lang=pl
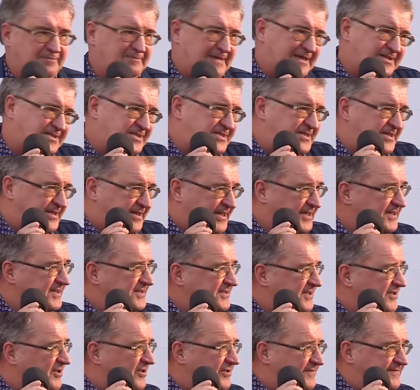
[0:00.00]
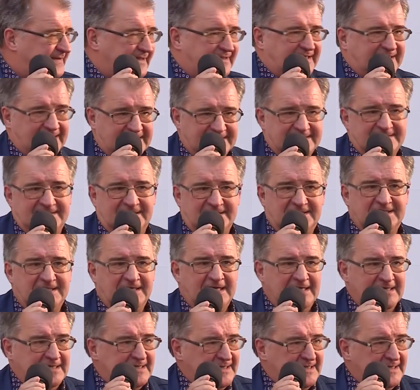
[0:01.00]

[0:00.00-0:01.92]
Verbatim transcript: Marcinie, gdziekolwiek jesteś.